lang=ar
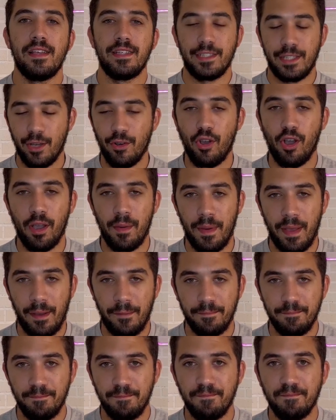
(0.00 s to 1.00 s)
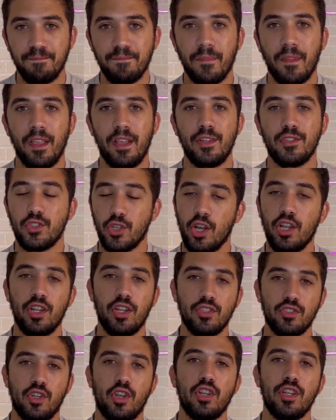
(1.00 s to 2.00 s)
ازيكم يا جماعه ان شاء الله
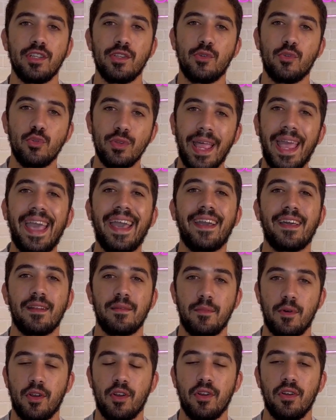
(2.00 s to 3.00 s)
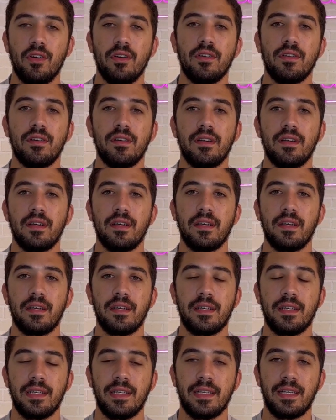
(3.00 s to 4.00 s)
ان شاء الله دي تكون اخر مره
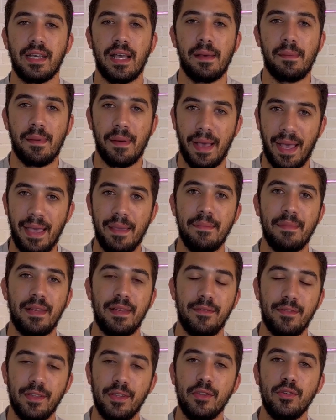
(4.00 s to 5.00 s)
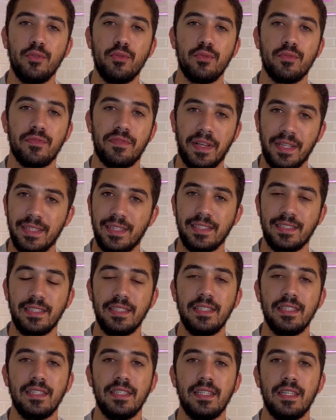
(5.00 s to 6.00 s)
آه، ابقى عامل فيديو فانتسي
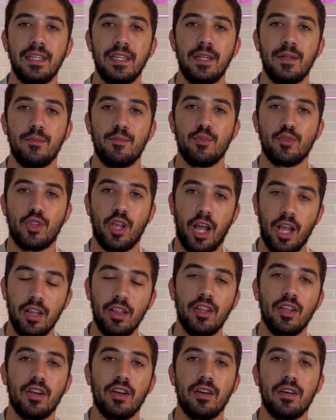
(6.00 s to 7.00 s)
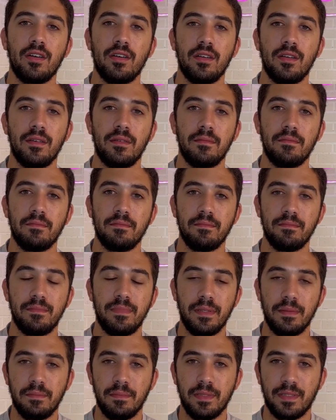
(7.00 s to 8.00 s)
متعلق
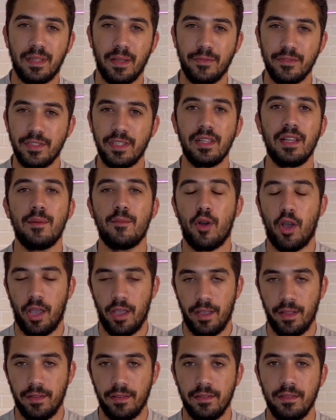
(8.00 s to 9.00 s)
بتفصيله معينه